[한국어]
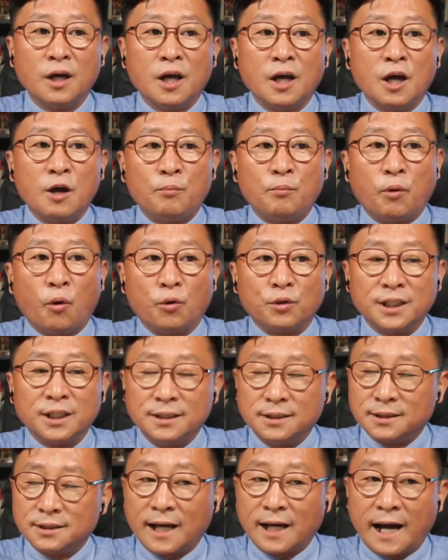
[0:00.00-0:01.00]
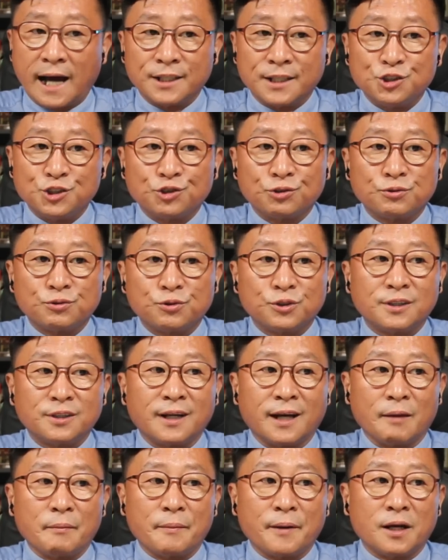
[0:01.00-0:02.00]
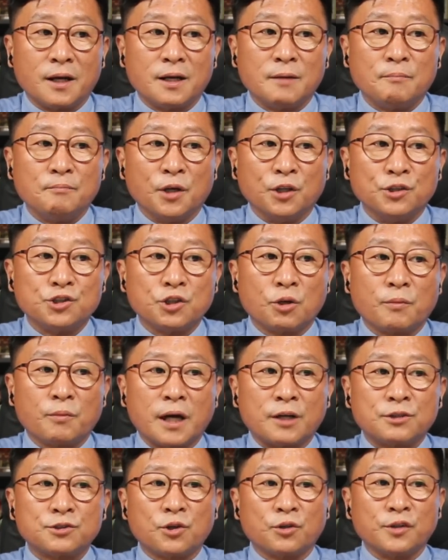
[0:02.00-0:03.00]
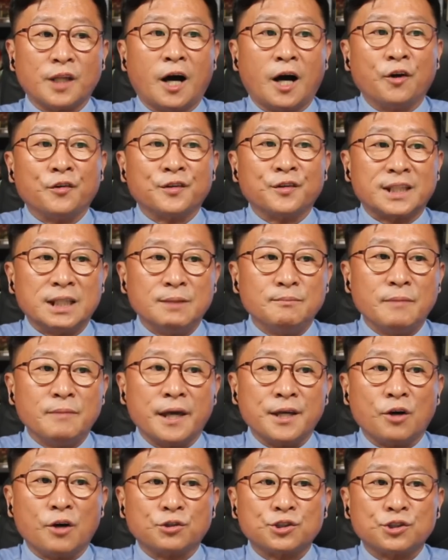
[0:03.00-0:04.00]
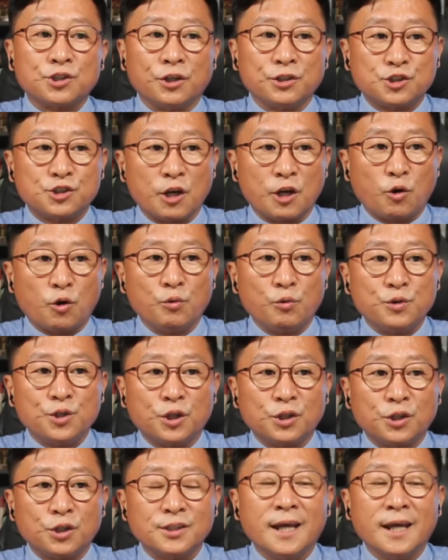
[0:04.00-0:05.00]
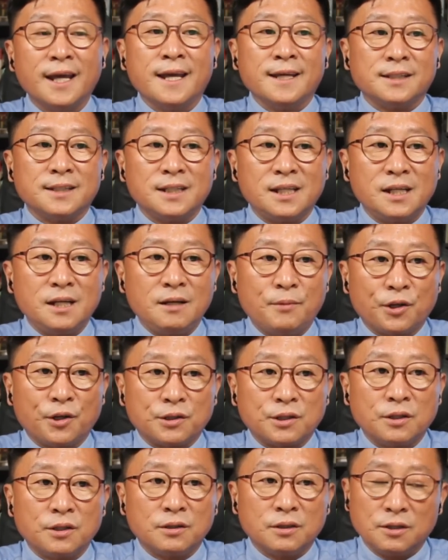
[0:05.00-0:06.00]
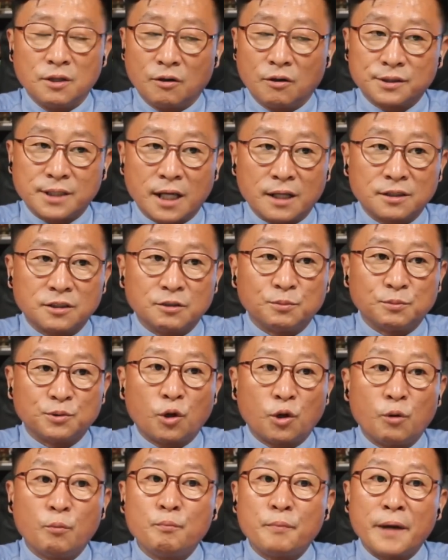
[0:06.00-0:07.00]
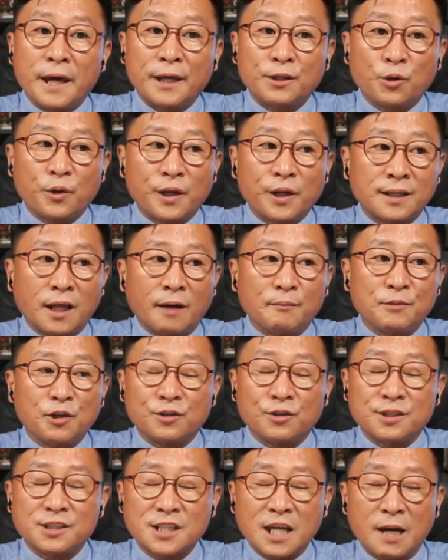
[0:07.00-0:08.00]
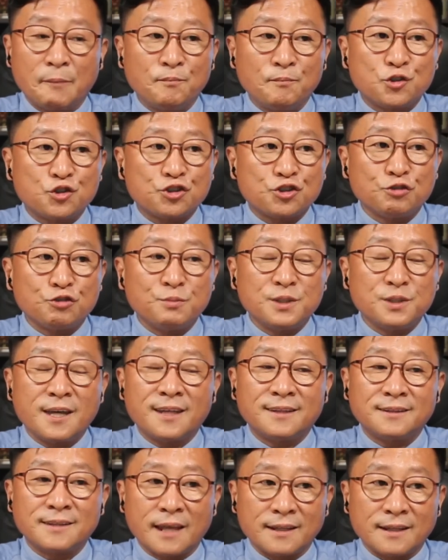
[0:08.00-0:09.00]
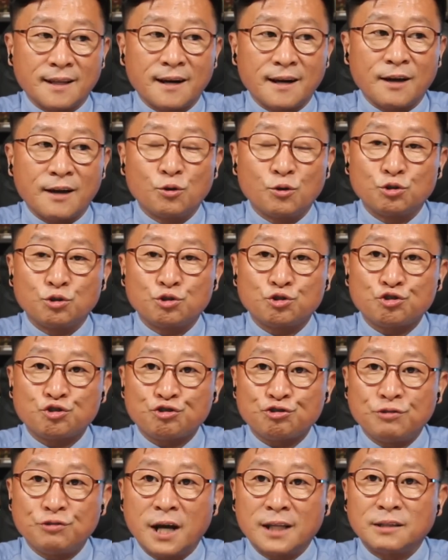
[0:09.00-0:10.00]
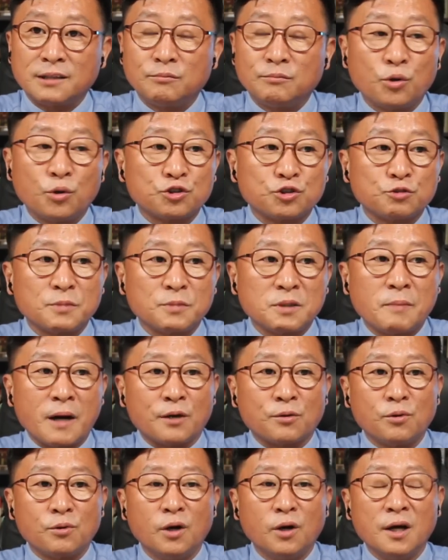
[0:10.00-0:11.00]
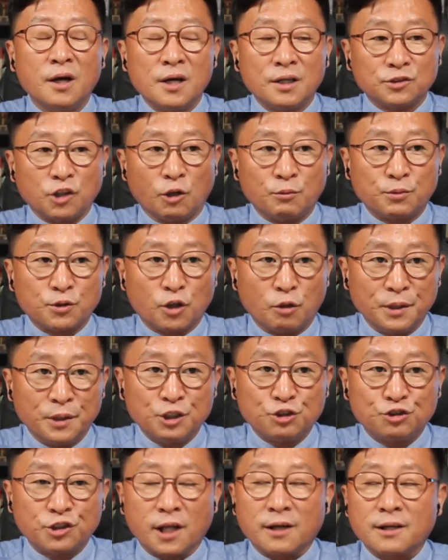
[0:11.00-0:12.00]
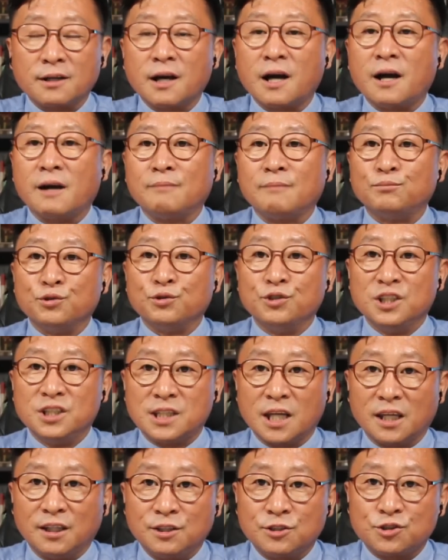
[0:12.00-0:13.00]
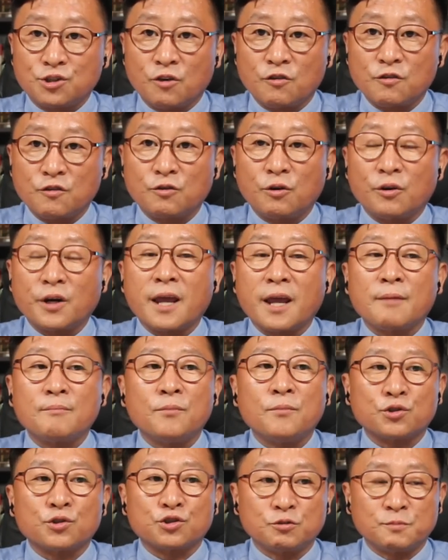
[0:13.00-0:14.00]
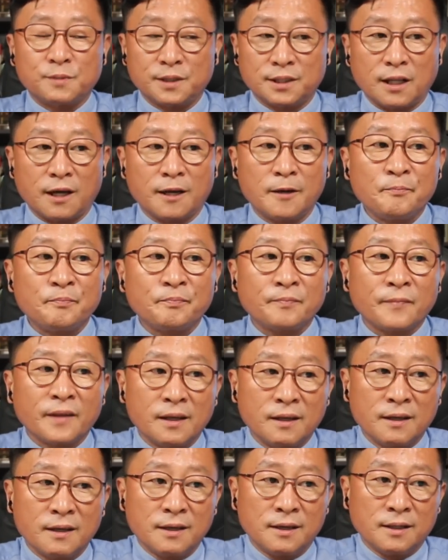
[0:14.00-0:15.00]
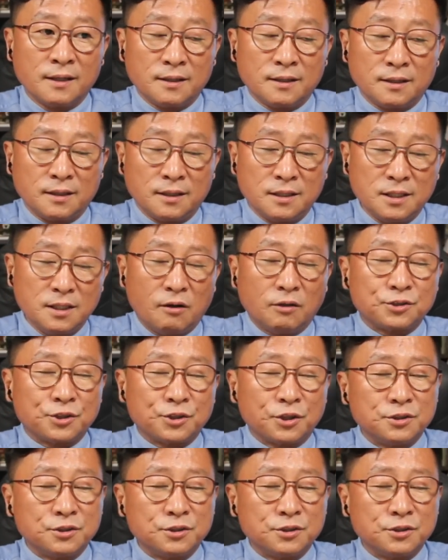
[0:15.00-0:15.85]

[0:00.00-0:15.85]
본인은 안중근 레벨 면접관으로 나온 김혜영 전 최고위원은 일본 형사급으로 매도했다며 참 추미애 대단하고 추한 모습이 바로 더불어민주당과 문재인 정권의 모습이다. 이어 전